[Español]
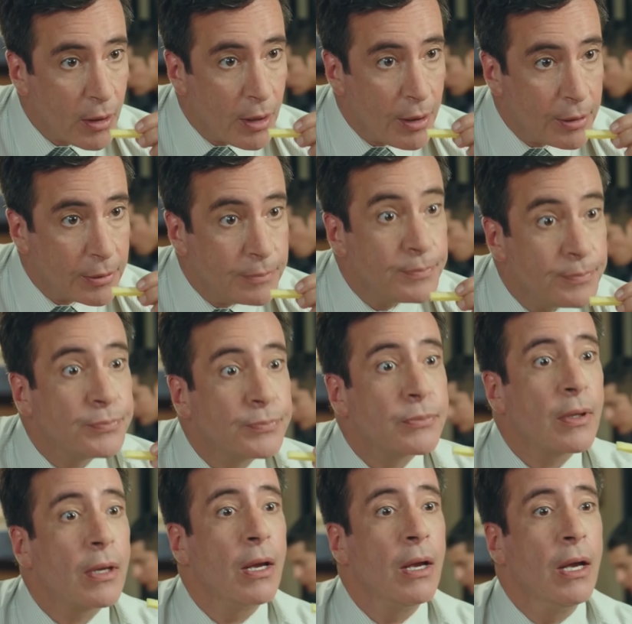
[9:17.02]
¿A dónde ibas?
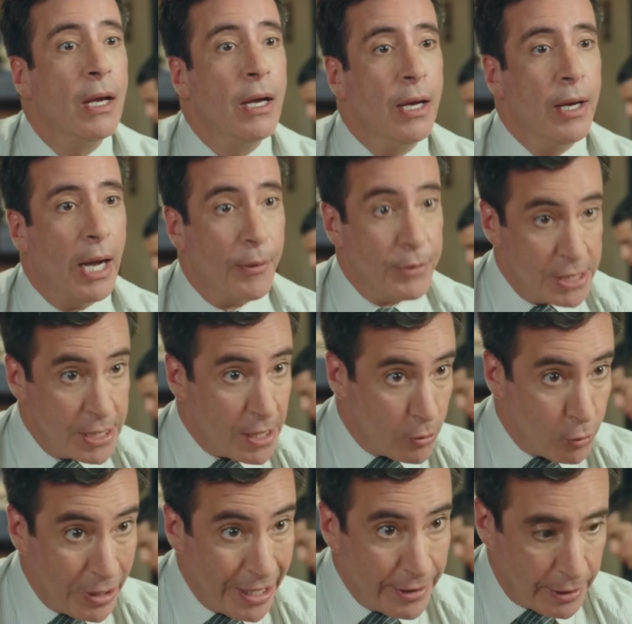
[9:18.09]
A
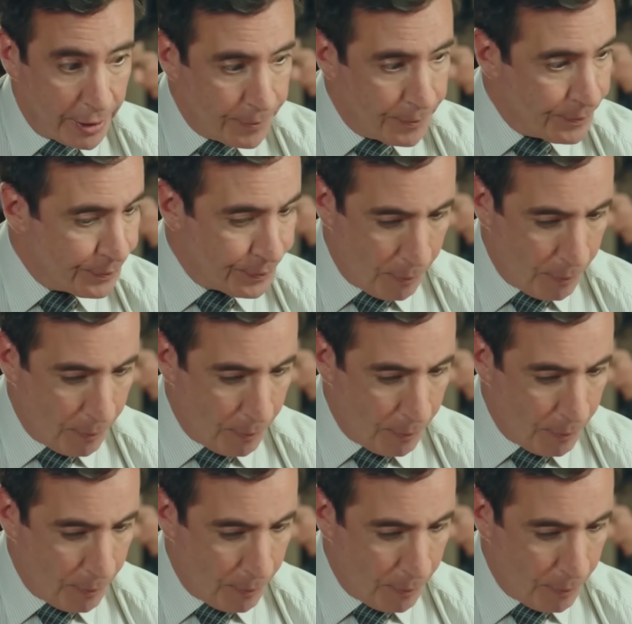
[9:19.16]
visitar un cliente.